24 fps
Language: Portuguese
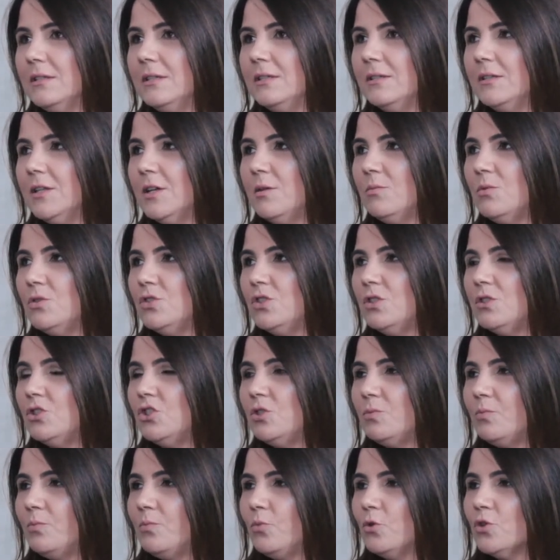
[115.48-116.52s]
em termos de,
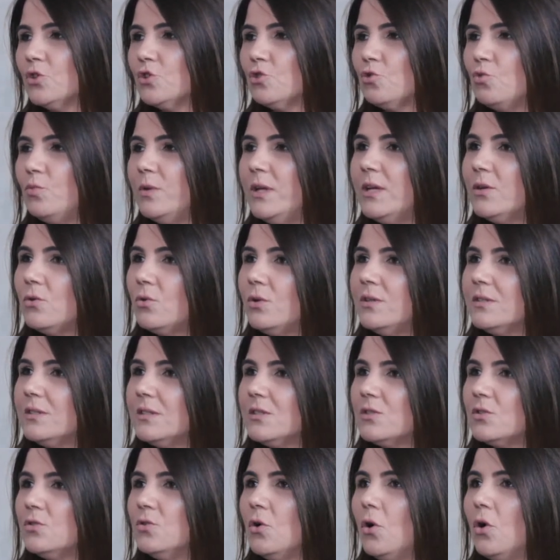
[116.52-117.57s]
de, possuir
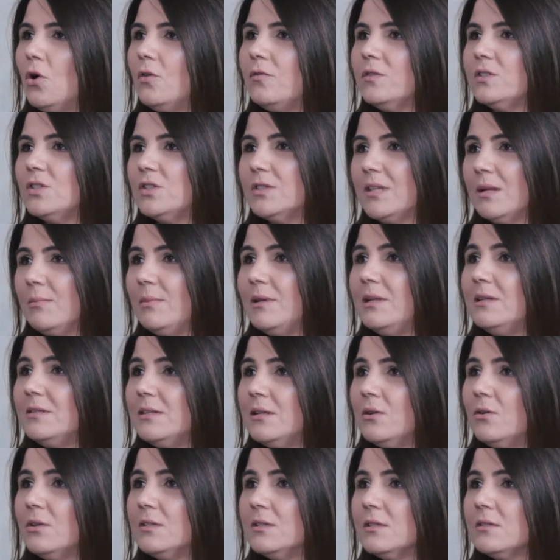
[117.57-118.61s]
coisas novas, de
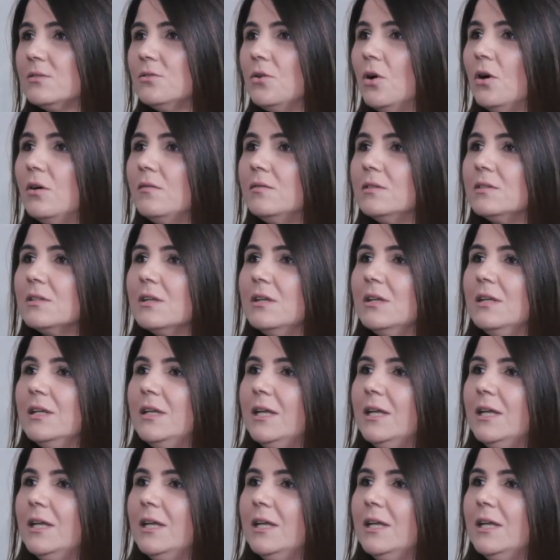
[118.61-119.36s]
estabelecer coisas novas,